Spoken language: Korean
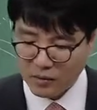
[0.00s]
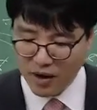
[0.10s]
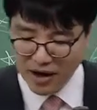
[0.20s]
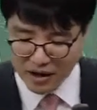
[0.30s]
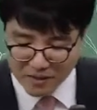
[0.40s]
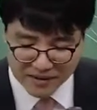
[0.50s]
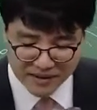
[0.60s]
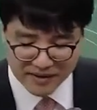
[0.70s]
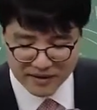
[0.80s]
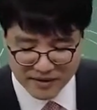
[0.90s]
과감하게
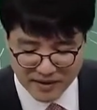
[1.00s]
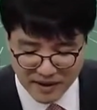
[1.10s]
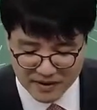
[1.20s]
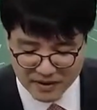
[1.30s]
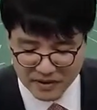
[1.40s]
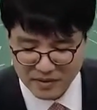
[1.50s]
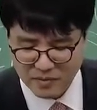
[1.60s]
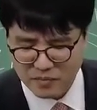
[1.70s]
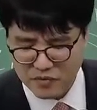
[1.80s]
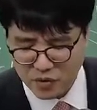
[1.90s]
생략해야 될
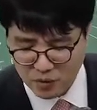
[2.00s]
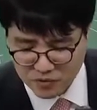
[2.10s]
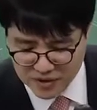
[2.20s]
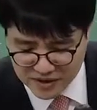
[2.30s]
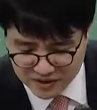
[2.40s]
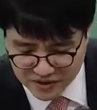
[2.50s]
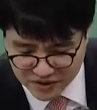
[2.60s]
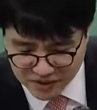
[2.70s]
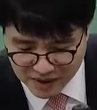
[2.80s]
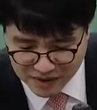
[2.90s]
그런 조문 이런 거
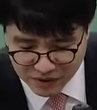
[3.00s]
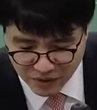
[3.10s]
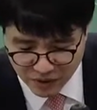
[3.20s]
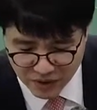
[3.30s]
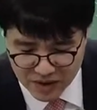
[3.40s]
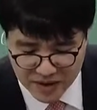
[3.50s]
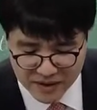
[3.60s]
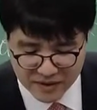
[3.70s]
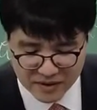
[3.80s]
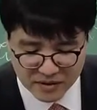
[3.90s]
적지 마시고
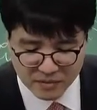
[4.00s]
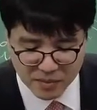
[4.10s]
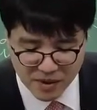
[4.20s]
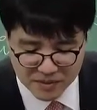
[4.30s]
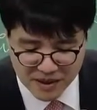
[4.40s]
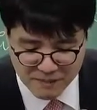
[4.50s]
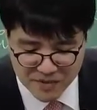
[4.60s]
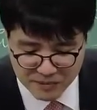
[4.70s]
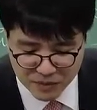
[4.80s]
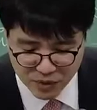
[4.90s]
예를 들면 법
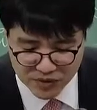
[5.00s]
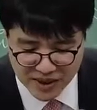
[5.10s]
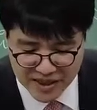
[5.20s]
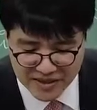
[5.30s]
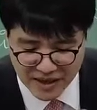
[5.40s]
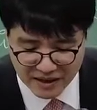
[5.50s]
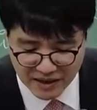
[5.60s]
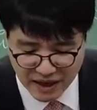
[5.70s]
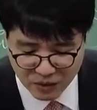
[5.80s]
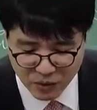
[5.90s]
30조 제2항
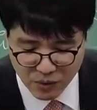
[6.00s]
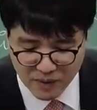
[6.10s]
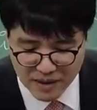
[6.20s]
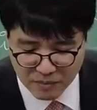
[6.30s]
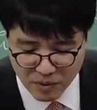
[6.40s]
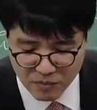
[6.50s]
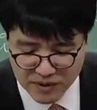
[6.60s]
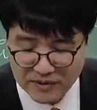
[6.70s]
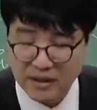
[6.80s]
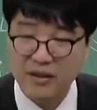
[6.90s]
각호 외의
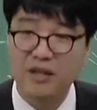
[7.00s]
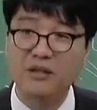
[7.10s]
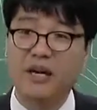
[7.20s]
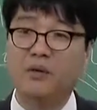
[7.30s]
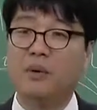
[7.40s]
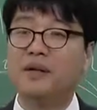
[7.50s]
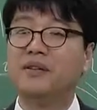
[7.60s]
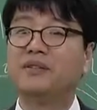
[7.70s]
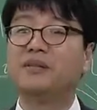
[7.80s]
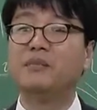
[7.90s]
본문에 따른 이런 이야기 왜
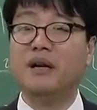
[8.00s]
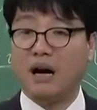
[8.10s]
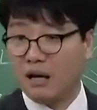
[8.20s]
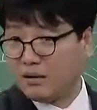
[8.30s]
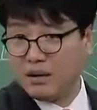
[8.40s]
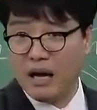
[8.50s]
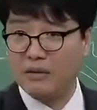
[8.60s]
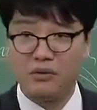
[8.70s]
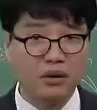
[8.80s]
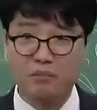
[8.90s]
적습니까? 자,
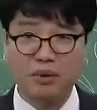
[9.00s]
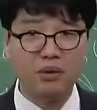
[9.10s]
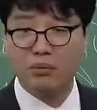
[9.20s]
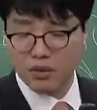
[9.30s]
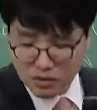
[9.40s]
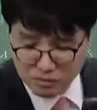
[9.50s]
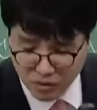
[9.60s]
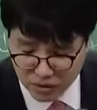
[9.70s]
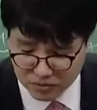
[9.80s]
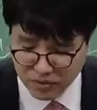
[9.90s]
저 필요 없, 이뭐